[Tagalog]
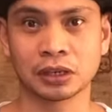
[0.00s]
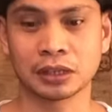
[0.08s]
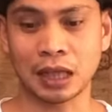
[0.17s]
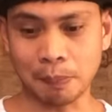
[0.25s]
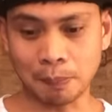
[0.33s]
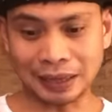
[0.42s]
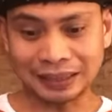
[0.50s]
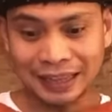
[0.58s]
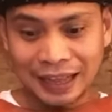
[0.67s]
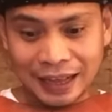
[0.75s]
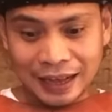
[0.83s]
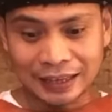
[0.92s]
dapat
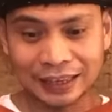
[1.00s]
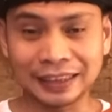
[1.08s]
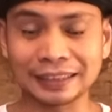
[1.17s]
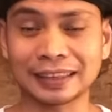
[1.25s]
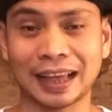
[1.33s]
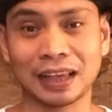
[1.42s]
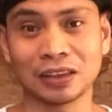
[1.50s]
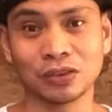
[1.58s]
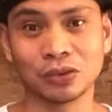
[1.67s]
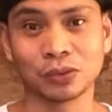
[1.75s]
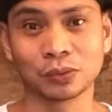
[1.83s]
naka-gear tayo.